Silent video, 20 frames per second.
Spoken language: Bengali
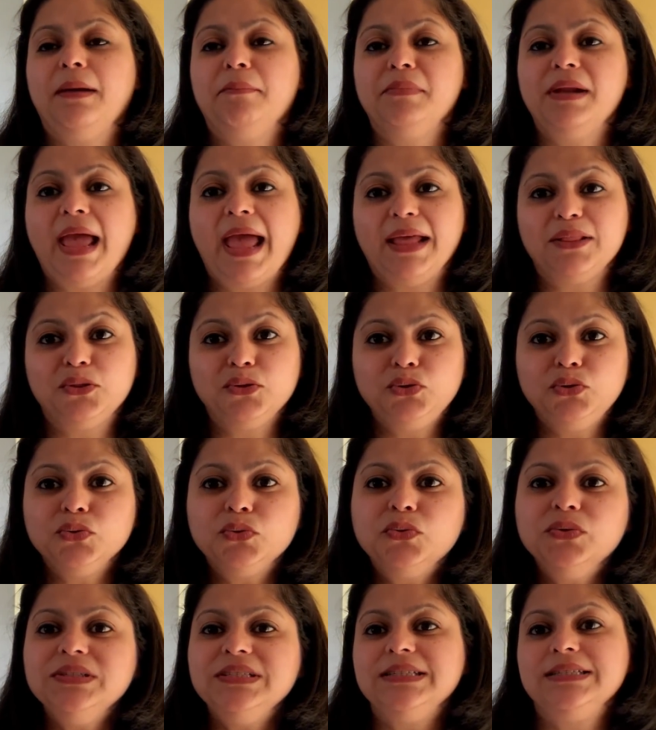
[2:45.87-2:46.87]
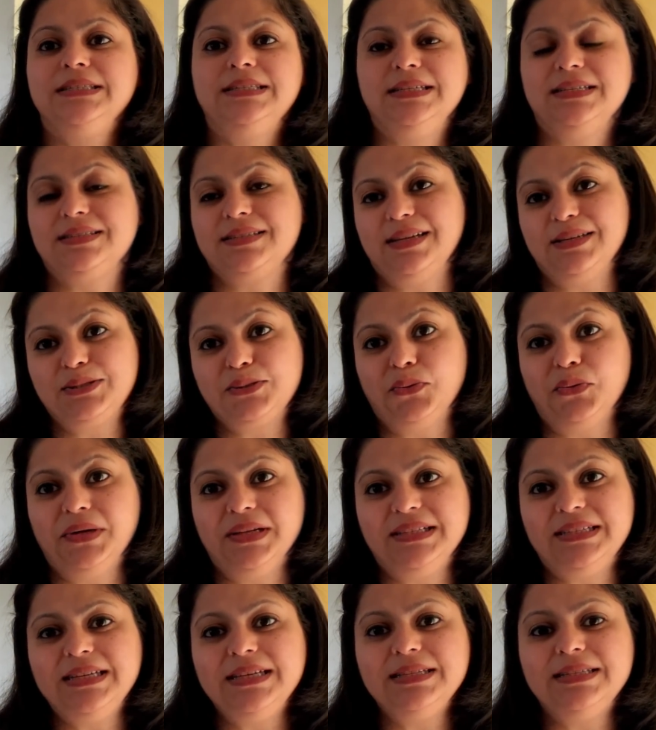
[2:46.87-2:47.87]
আমরা এতটুকুন জাস্ট ডিসকাস
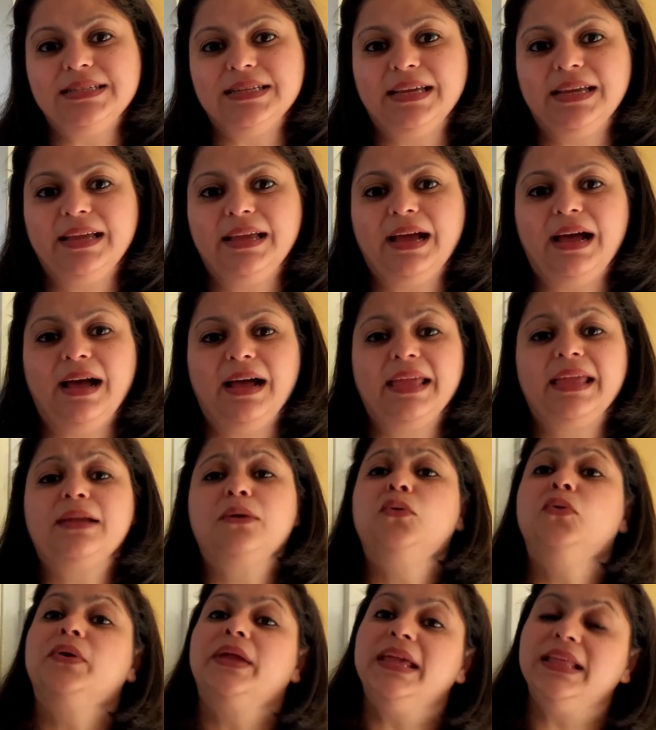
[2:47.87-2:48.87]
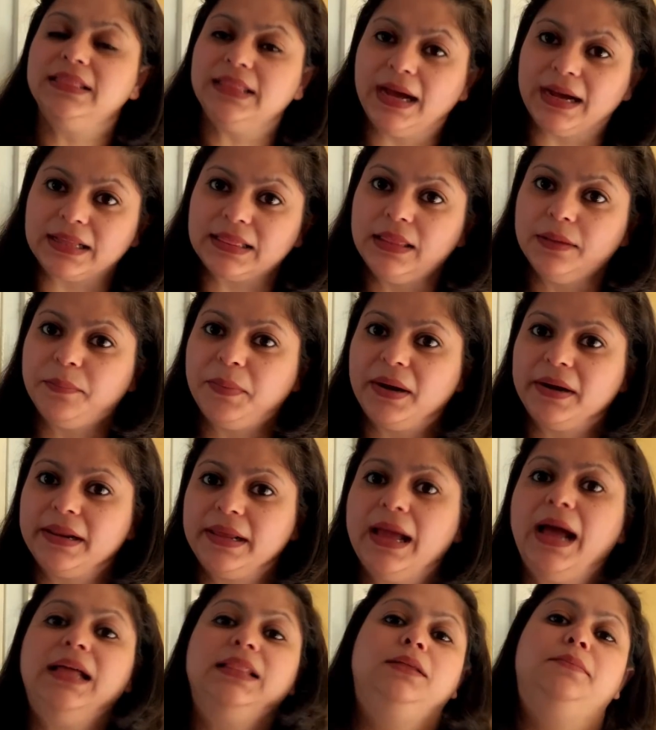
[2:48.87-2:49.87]
করেছি যে কুকিং থাকতে
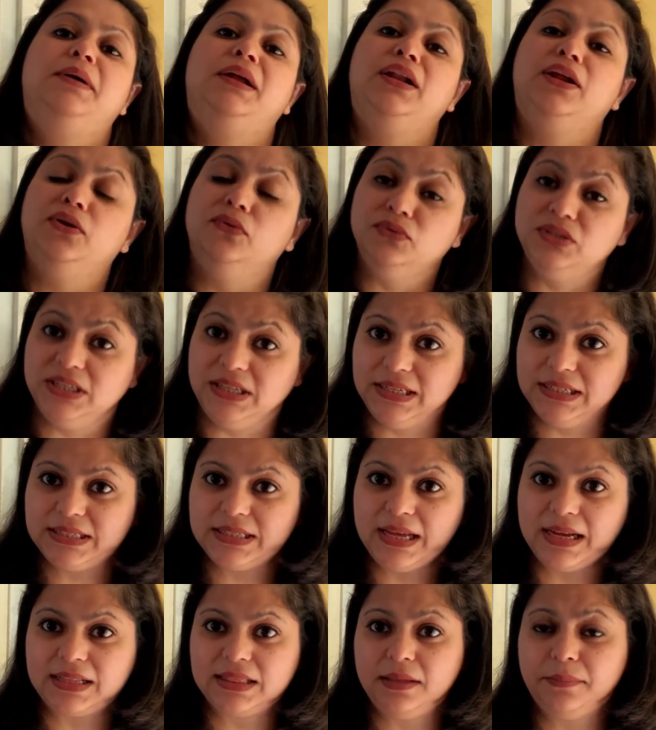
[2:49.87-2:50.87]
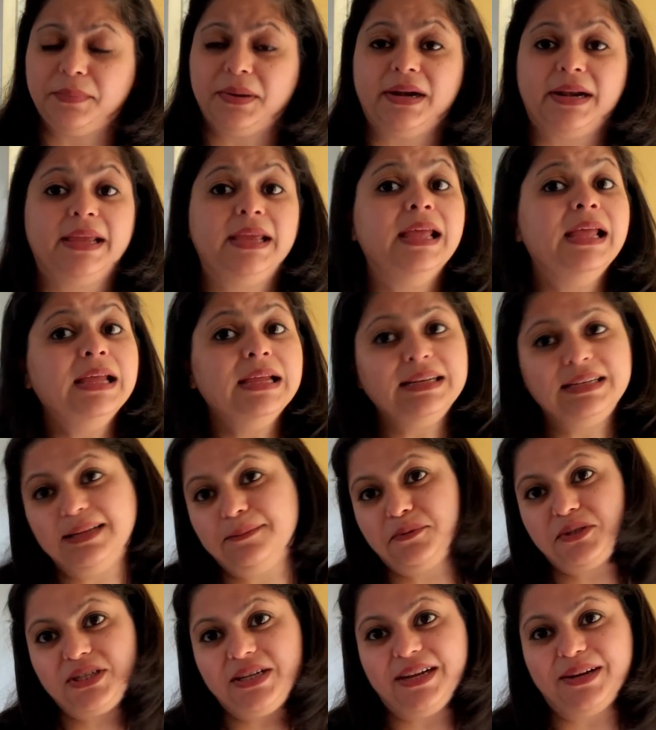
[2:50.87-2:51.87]
পারে হাতে বানানো জিনিস থাকতে পারে
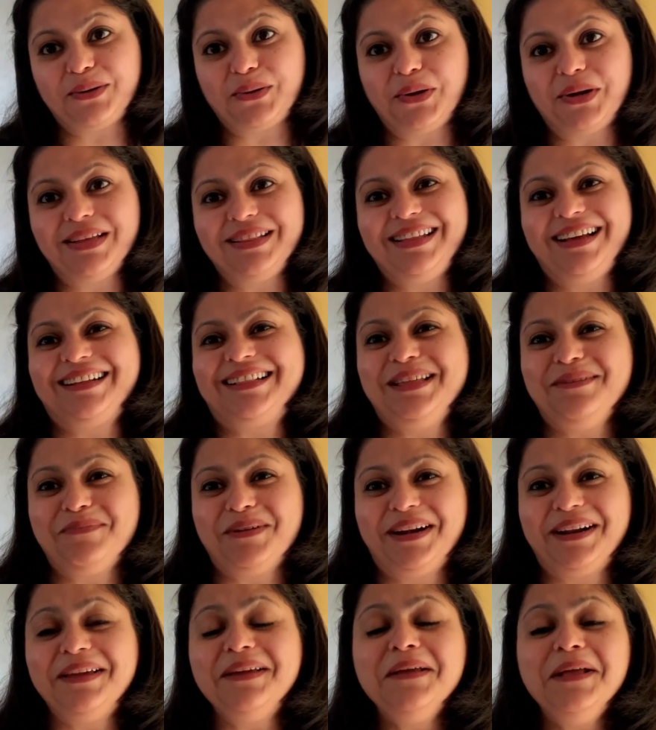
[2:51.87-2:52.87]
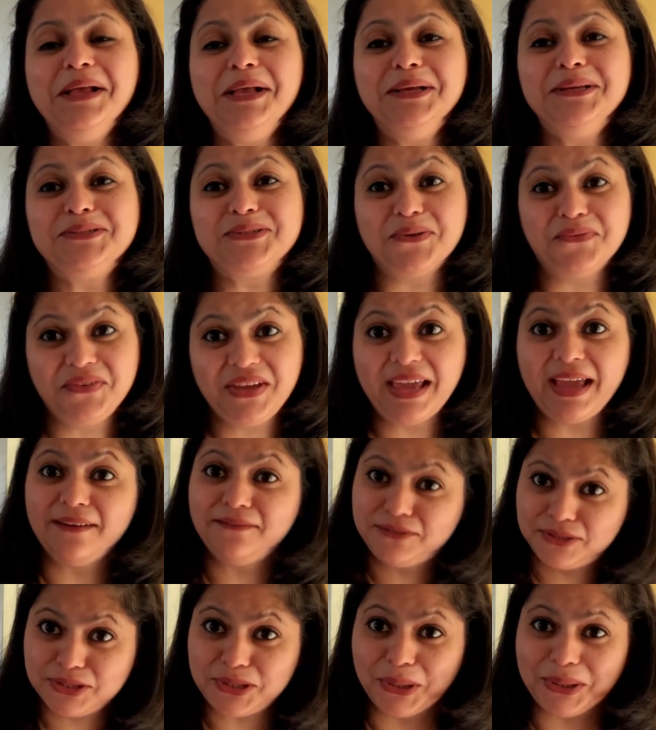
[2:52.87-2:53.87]
টিপস শেয়ার করা থাকতে পারে সো উই
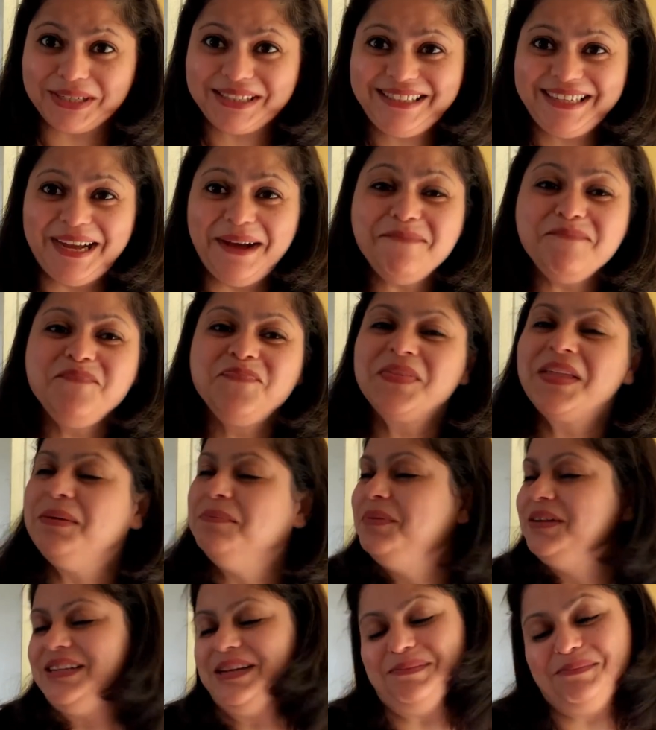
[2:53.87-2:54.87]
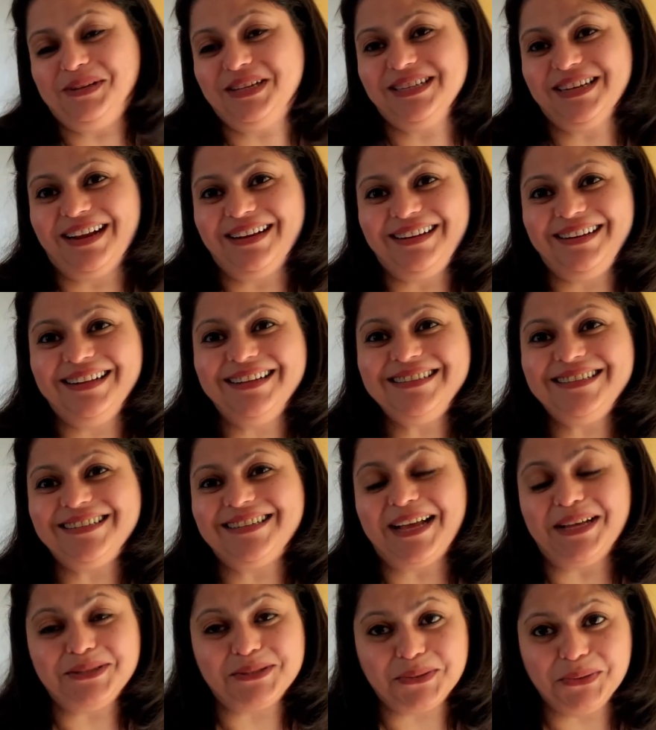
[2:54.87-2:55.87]
হ্যাভ স্টকড আপ বাট আমরা জানি না যে
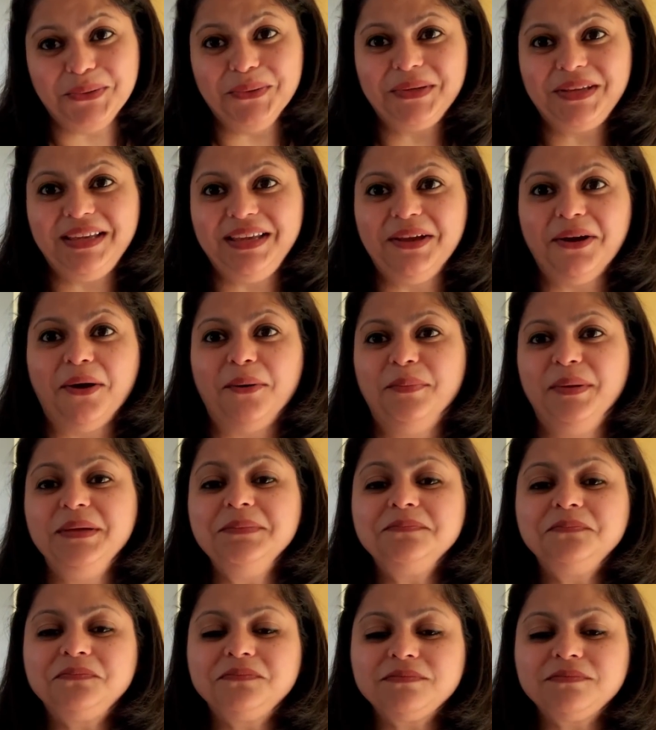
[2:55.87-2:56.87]
টাস্কগুলো কি হবে